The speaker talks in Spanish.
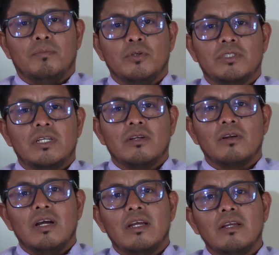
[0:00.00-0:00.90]

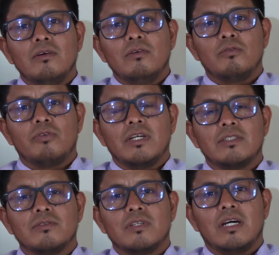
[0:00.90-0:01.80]
Posterior a ello fui a
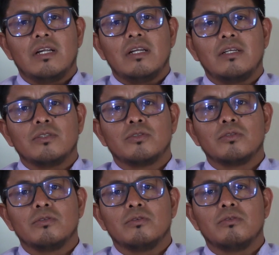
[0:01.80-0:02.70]
estudiar en
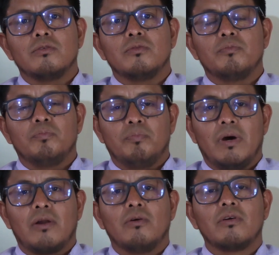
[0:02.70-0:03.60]
su
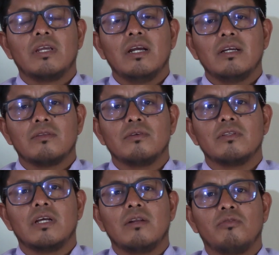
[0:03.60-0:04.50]
parroquia
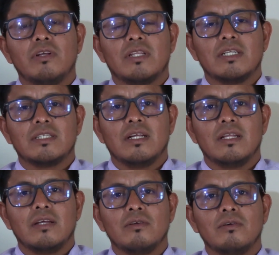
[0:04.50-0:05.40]
donde él fue
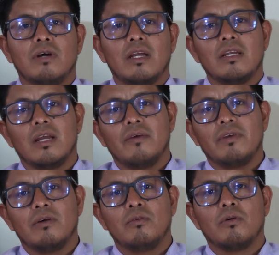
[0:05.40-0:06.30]
trasladado, ahí
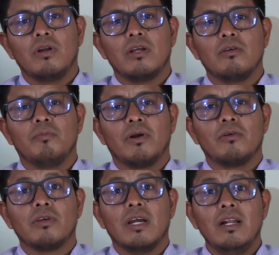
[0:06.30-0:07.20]
había un colegio
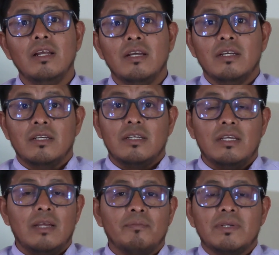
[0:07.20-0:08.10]
parroquial
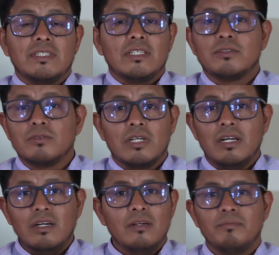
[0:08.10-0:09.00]
y empecé a
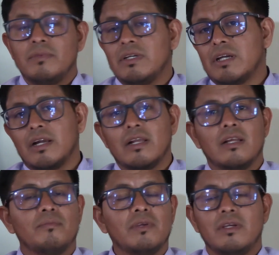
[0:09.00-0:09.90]
estudiar mi
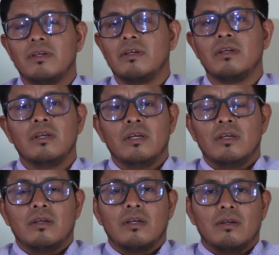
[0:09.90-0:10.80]
carrera, mi
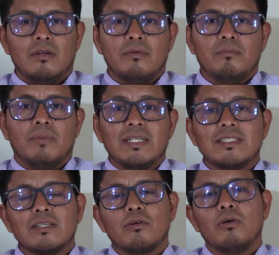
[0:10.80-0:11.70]

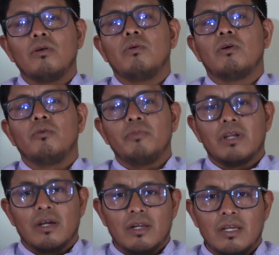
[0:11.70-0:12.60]
básico, luego mi
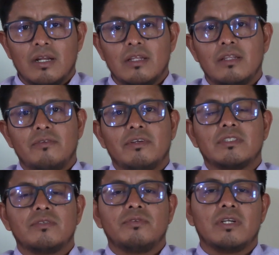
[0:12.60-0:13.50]
carrera de
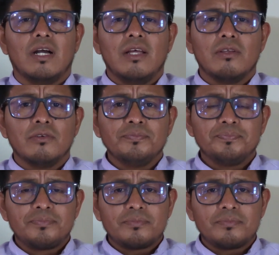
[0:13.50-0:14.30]
diversificado